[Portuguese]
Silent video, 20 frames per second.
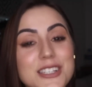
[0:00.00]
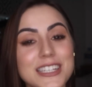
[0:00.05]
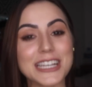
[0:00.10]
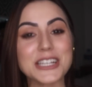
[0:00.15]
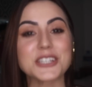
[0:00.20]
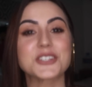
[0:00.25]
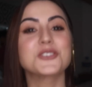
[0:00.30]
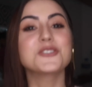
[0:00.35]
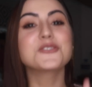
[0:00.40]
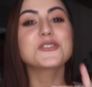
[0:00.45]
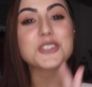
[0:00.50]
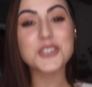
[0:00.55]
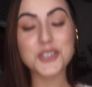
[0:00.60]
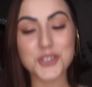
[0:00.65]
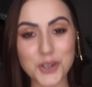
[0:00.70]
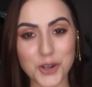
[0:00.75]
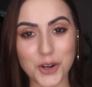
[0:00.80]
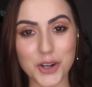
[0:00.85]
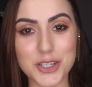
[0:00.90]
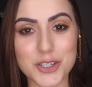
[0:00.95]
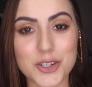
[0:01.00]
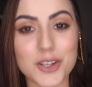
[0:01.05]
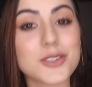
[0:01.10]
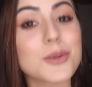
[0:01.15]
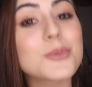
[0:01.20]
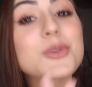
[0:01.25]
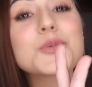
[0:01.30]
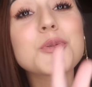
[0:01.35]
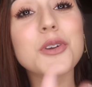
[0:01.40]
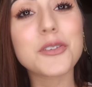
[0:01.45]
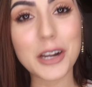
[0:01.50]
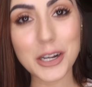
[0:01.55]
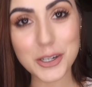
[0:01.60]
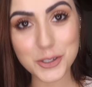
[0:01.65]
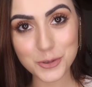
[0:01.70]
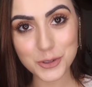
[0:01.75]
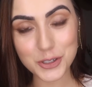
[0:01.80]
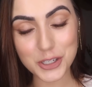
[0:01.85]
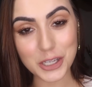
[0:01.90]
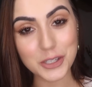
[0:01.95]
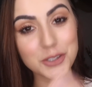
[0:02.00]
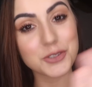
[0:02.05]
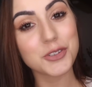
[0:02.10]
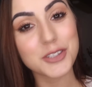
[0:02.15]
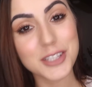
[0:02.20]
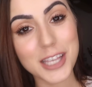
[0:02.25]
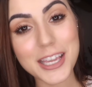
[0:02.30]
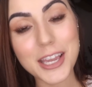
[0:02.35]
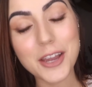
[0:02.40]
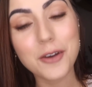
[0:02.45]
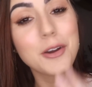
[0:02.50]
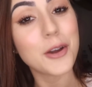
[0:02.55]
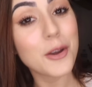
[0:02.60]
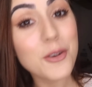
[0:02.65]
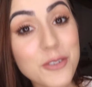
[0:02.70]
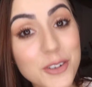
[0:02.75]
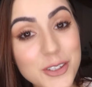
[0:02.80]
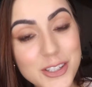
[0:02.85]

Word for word: seguinte, no vídeo de hoje nós vamos provar juntinhos, você e eu, eu e